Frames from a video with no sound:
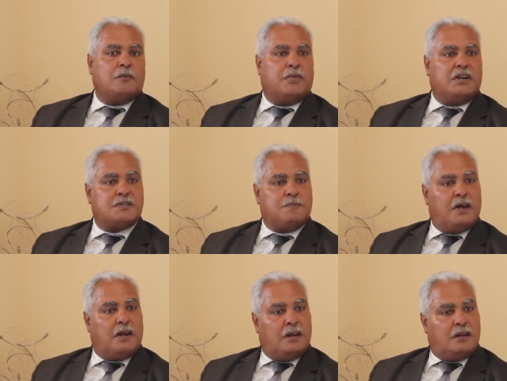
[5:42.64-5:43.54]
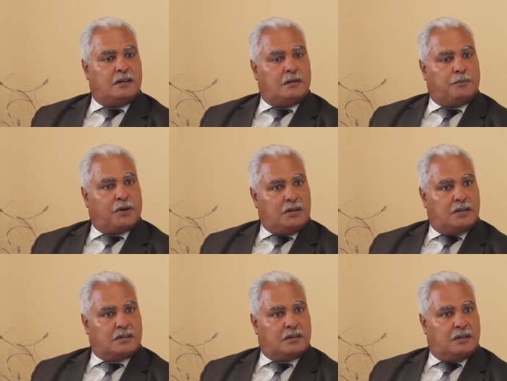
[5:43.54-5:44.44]
بالنسبه
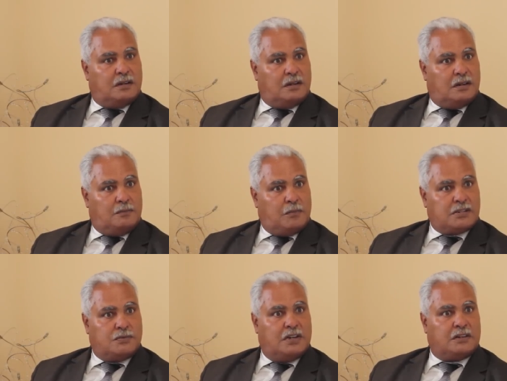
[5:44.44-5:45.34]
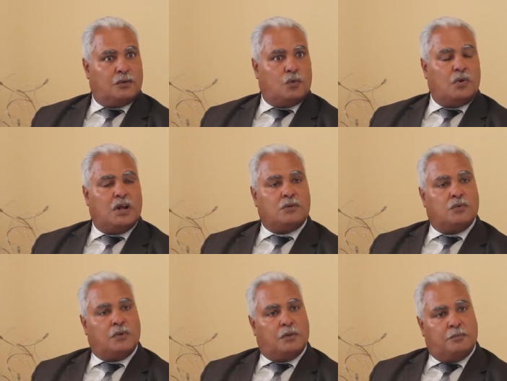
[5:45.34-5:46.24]
لبقيه آه، المخزونات نقول
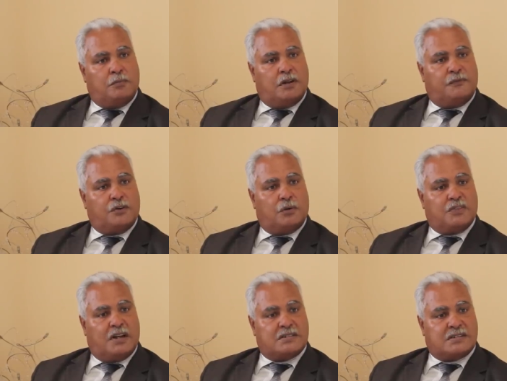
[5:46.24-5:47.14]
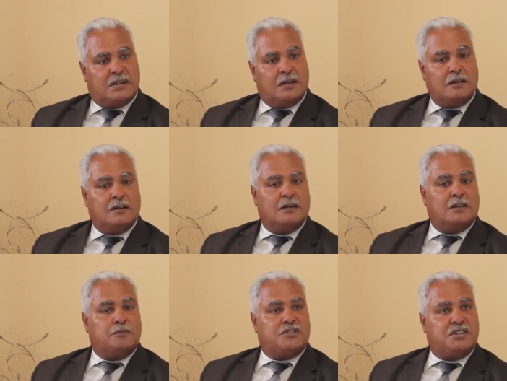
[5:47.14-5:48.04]
انه في رمضان السنه
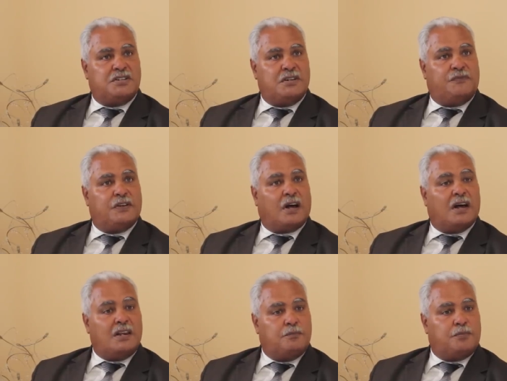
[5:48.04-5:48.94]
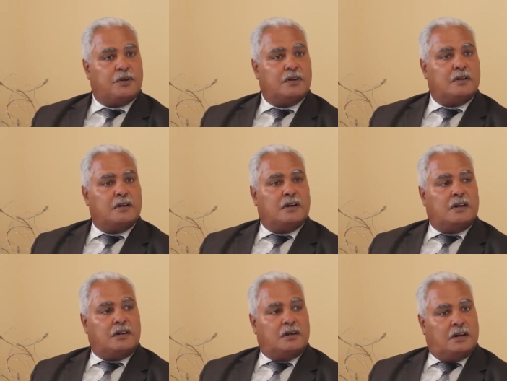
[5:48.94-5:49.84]
باش يجي في قلب
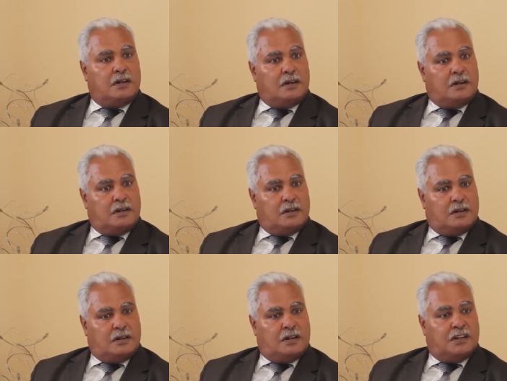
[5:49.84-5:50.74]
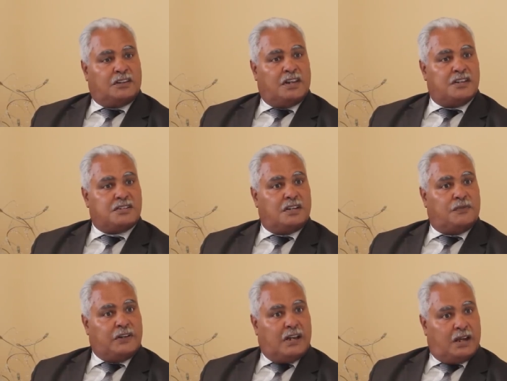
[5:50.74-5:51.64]
الانتاج
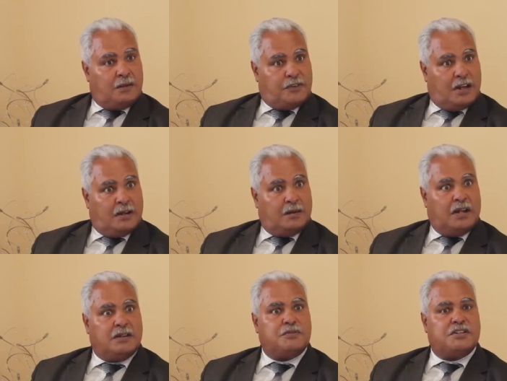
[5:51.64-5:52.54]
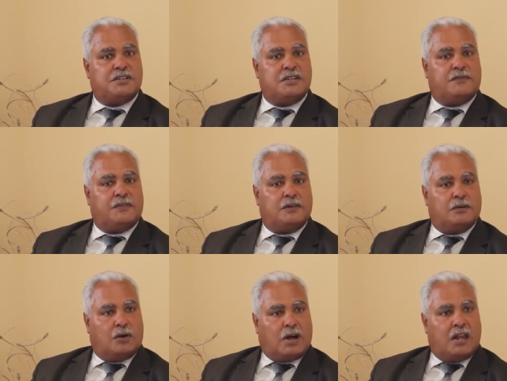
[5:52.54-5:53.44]
الفلاحي نتاعنا يعني باش يجي
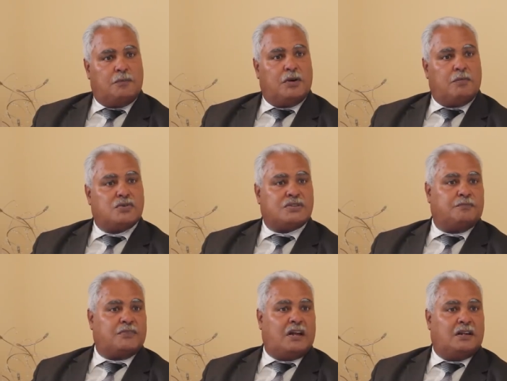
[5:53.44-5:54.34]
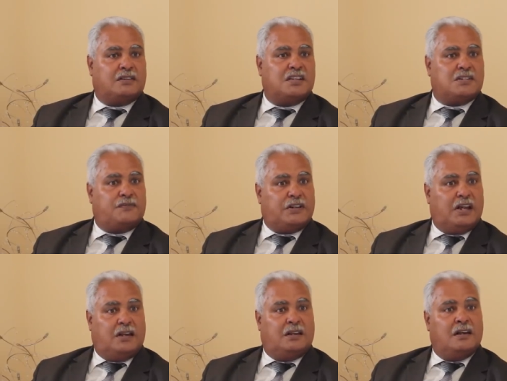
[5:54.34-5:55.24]
في قلب الموسم نتاع الانتاج
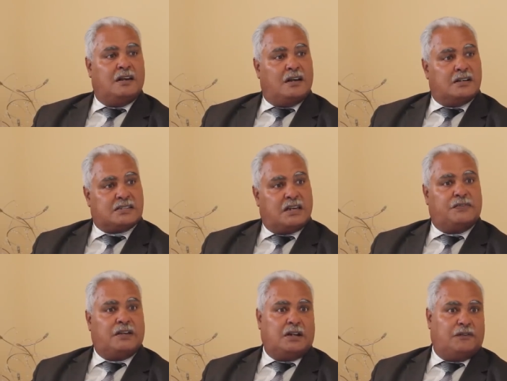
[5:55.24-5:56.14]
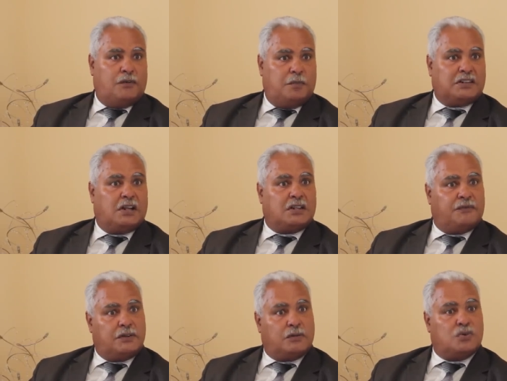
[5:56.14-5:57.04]
الفلاحي الصيفي يعني في
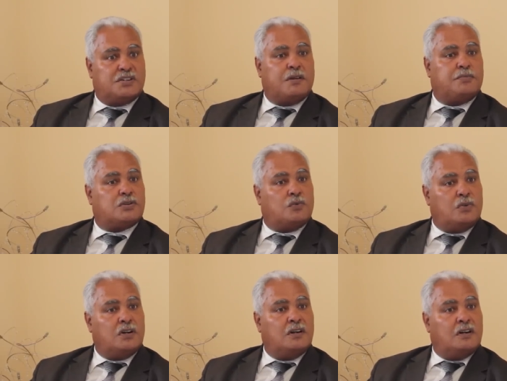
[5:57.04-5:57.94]
البطاطا في كل شيء باش تكون